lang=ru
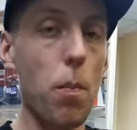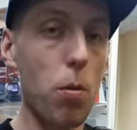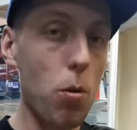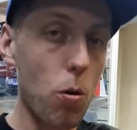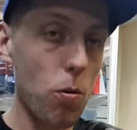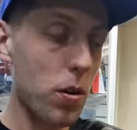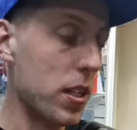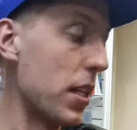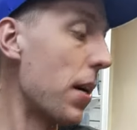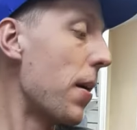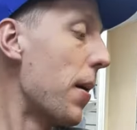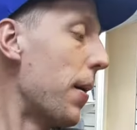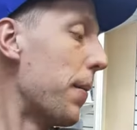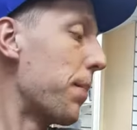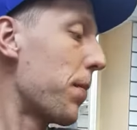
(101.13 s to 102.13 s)
проводе.
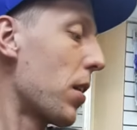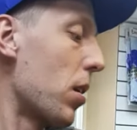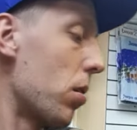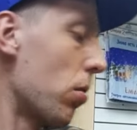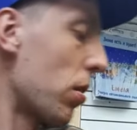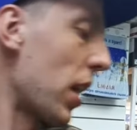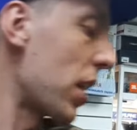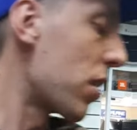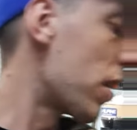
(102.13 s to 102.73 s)
Ну, также